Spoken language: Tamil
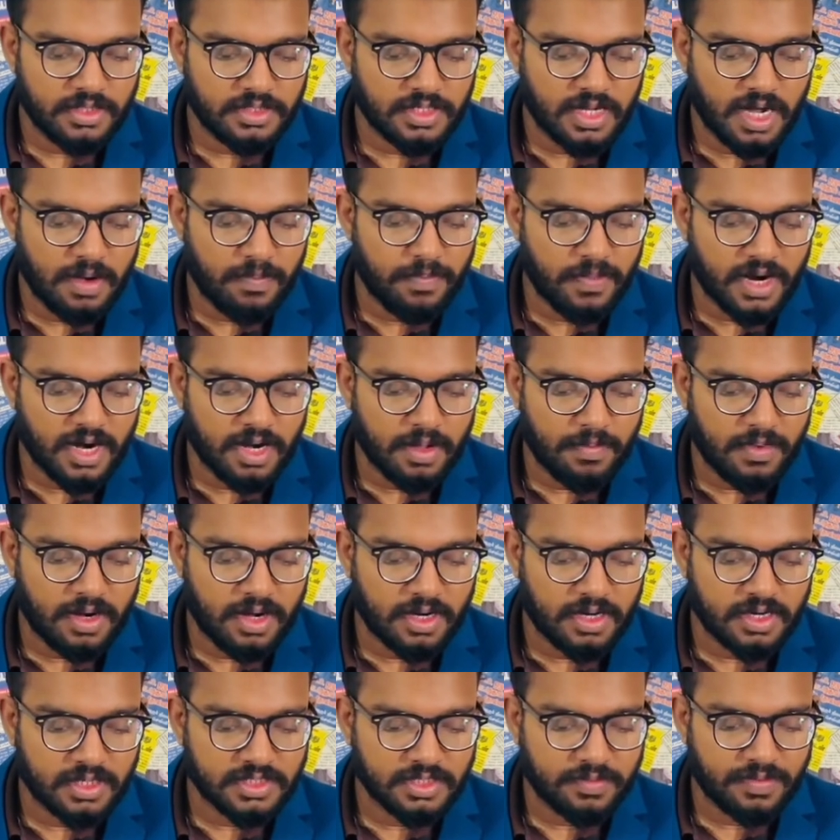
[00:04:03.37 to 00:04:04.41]
ஜாழ்ப்பாண
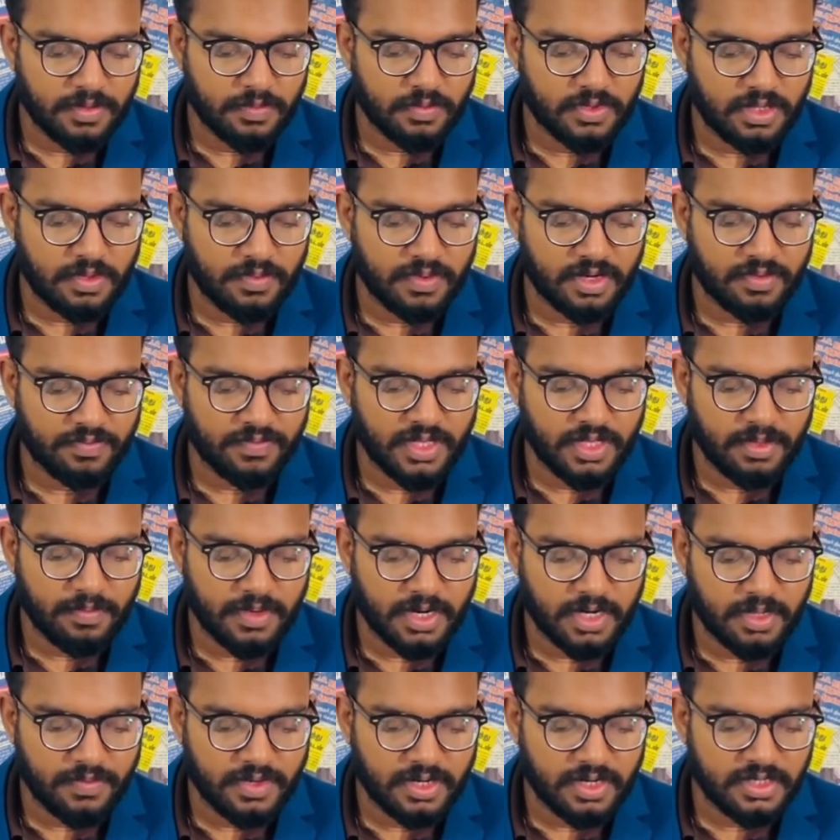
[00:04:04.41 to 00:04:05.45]
மாநகர சபை முதல்வர் வி
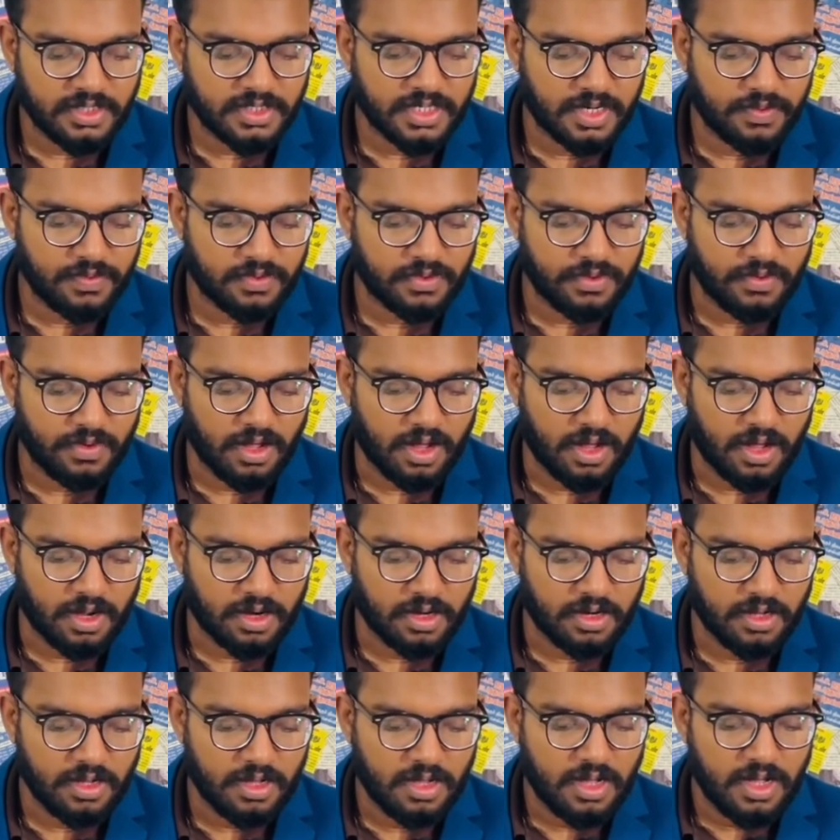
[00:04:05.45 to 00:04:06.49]
மணிவண்ணன்
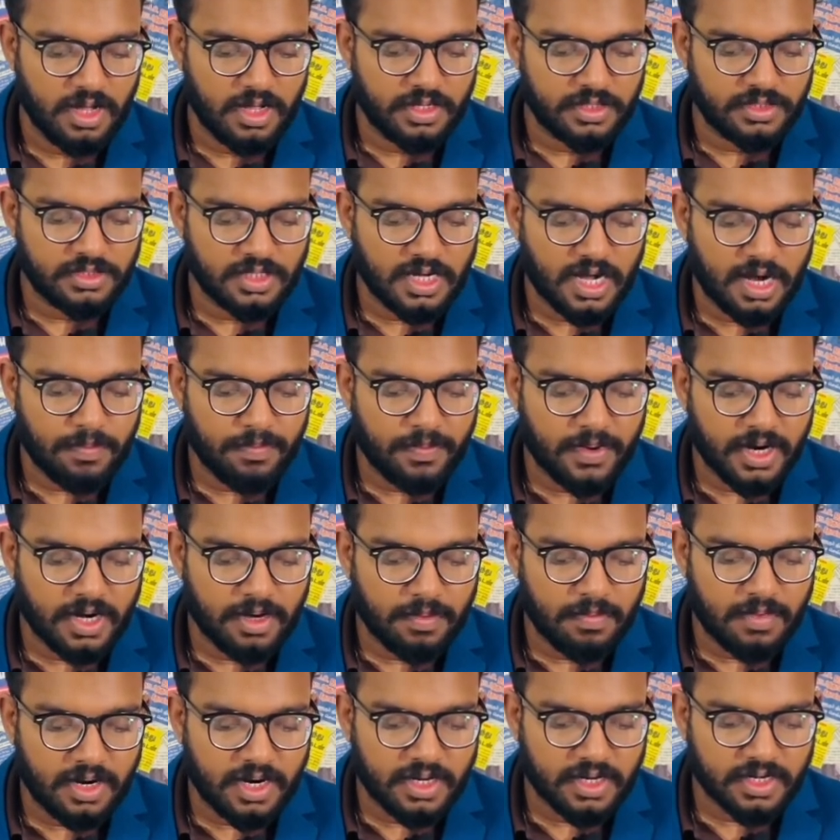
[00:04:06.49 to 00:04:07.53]
தெரிவித்துள்ளார்
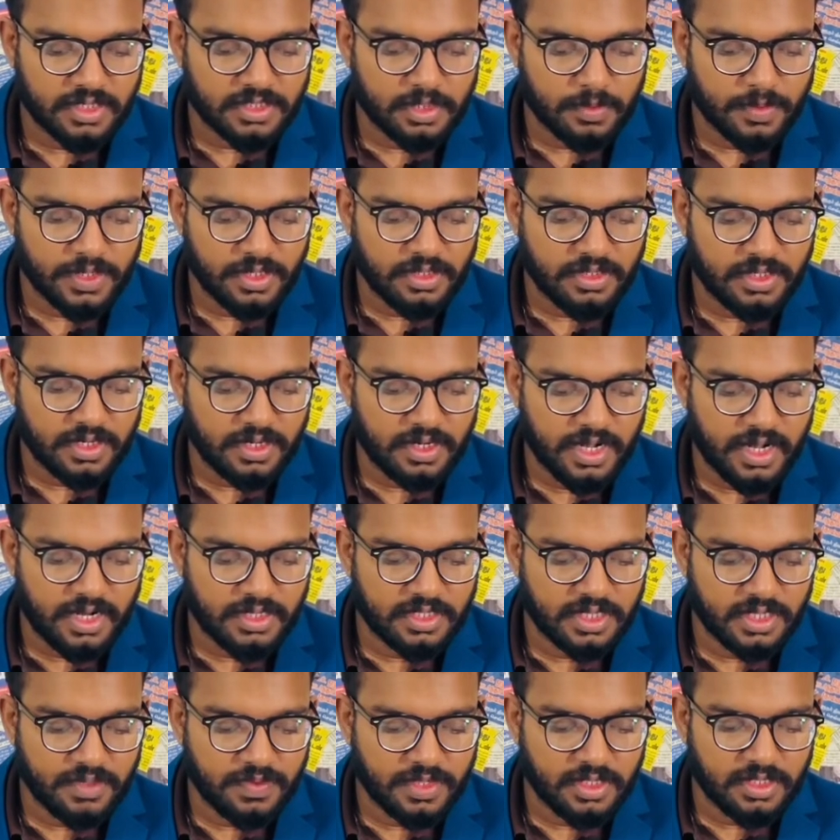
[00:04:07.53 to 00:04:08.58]
ஜாழ்ப்பாணம் மாநகர சபையின்
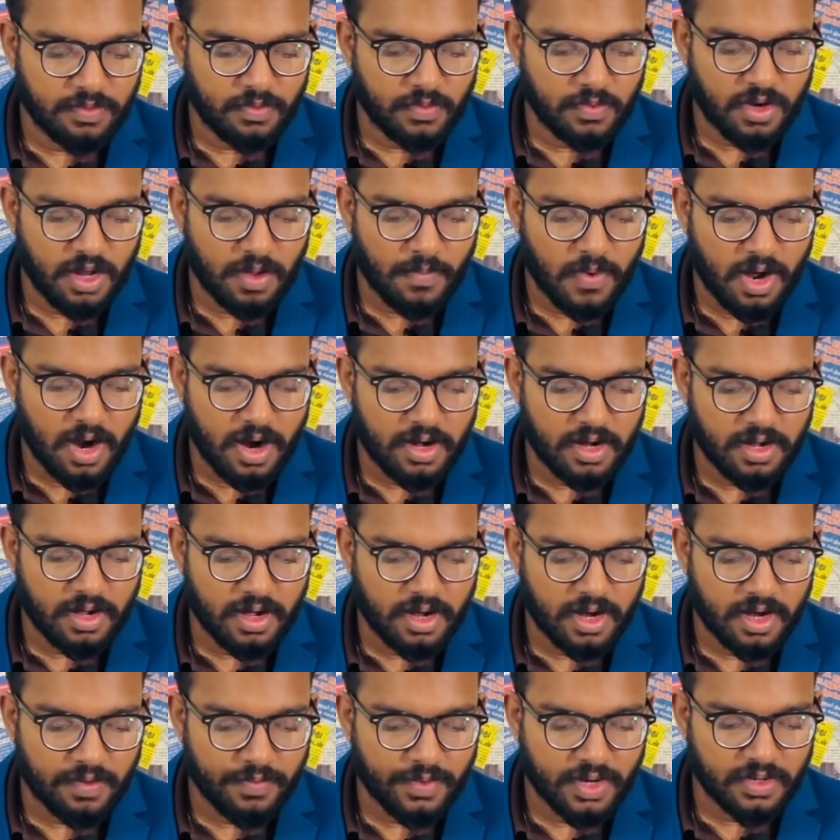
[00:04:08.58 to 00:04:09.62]
ரெண்டாயிரத்தி இருபத்தி மூன்றாம்
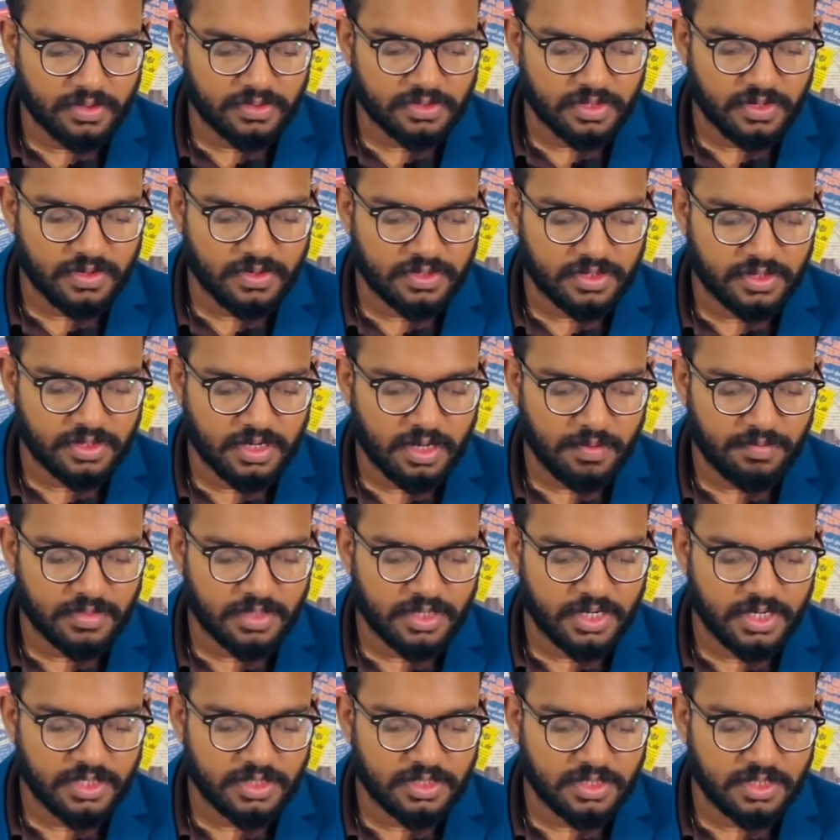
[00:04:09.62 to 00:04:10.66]
ஆண்டுக்கான வரவு செலவு திட்டம்
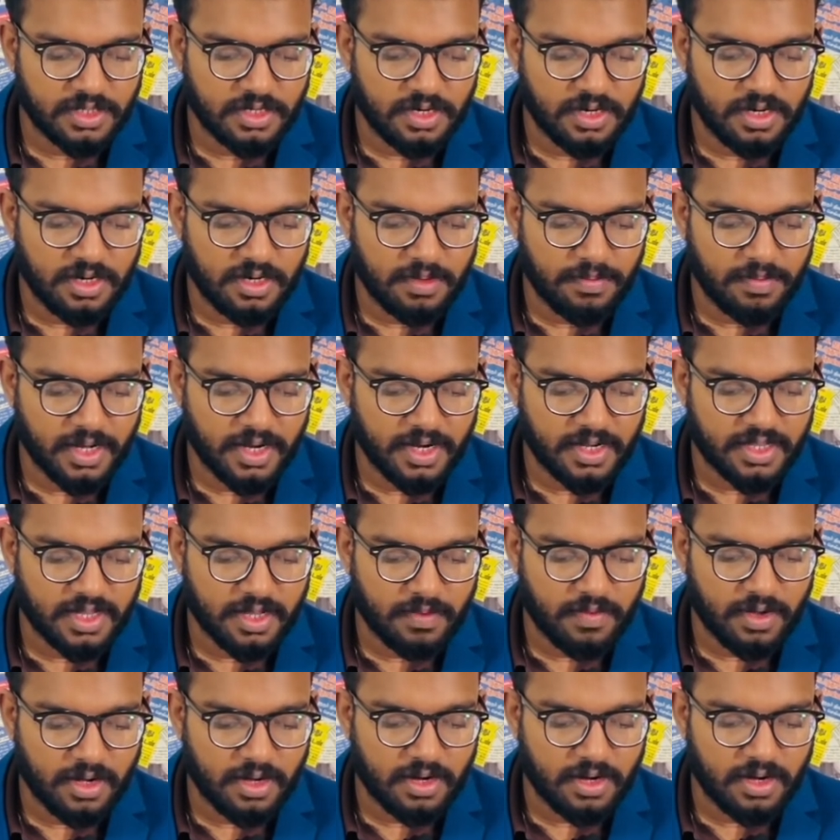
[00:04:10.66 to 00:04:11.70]
நேற்று ஏழு
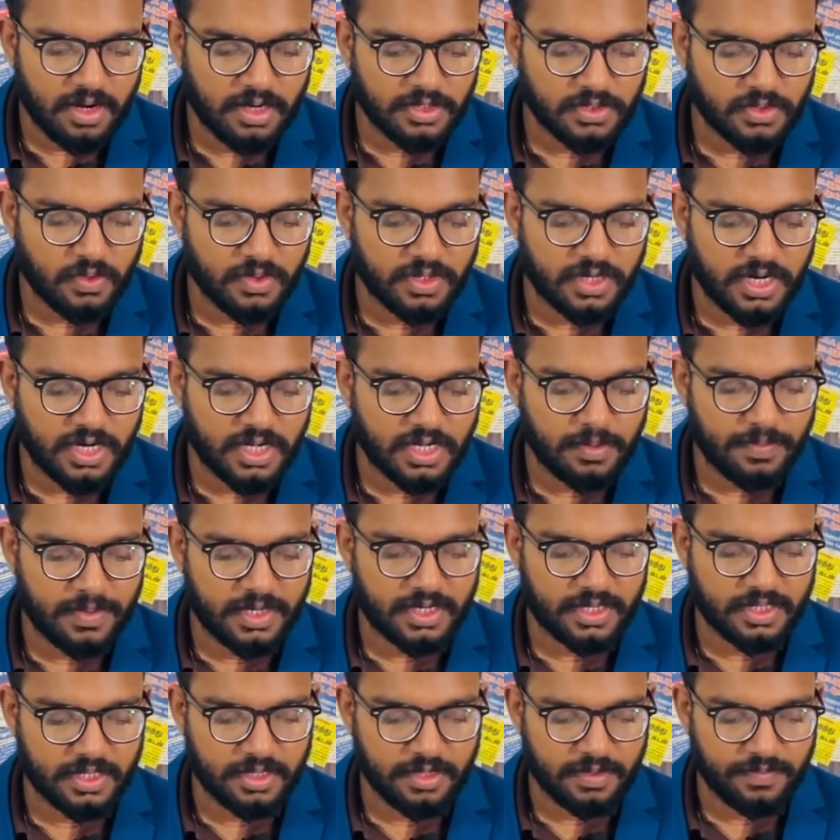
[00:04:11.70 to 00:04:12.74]
மேலதிக வாக்களால்
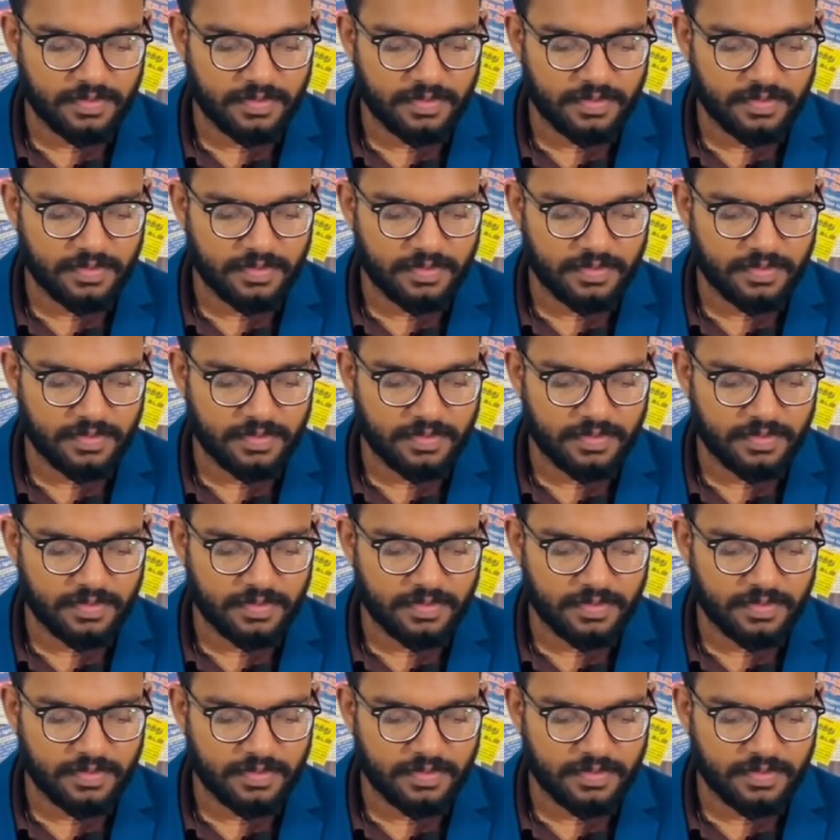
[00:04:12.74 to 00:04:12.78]
தோற்கடிக்கப்பட்டது